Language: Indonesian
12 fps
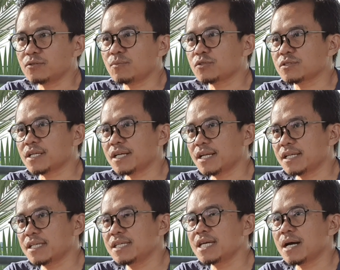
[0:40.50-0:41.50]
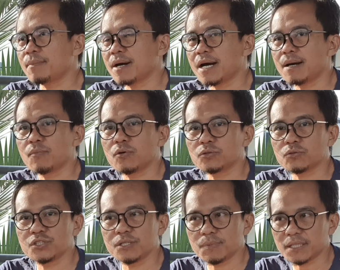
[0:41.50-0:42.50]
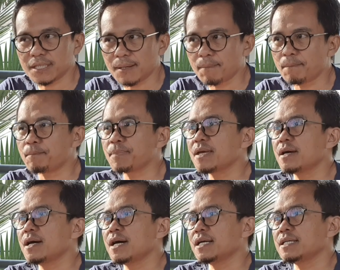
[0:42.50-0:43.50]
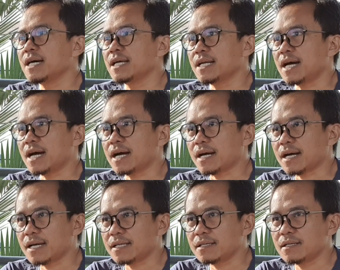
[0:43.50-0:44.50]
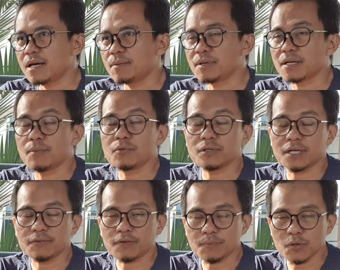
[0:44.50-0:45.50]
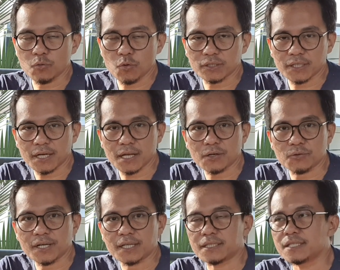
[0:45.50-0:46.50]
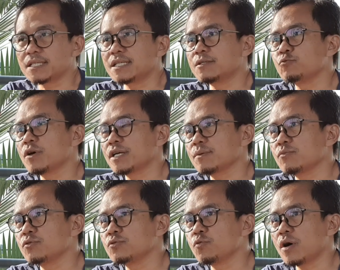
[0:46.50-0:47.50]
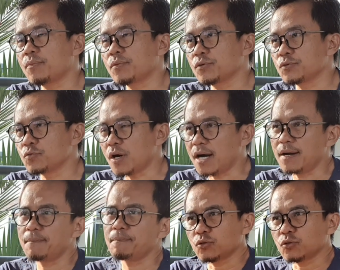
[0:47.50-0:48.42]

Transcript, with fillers: yaitu Monster Energy Yamaha MotoGP Team dan akan bergabung dengan Fabio Quartararo nanti di 2022.